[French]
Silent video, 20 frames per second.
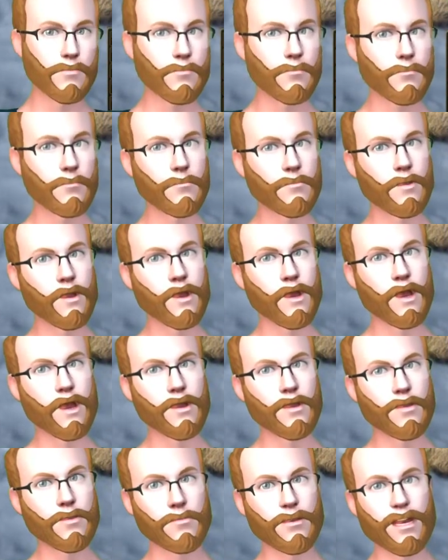Donc,
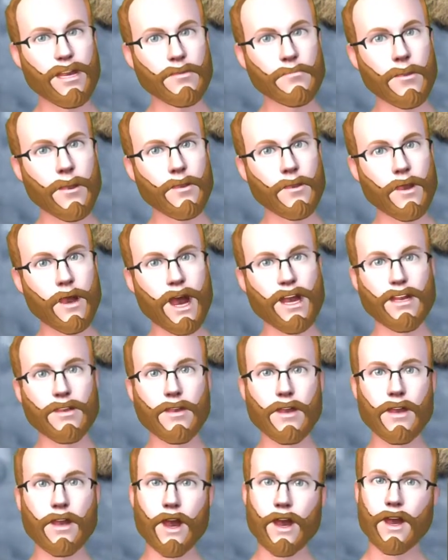ces deux religions-là
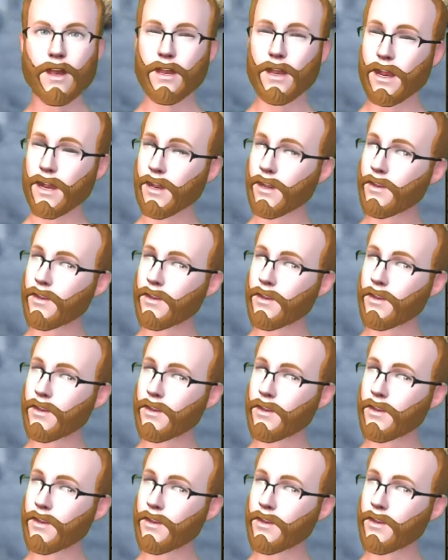sont des religions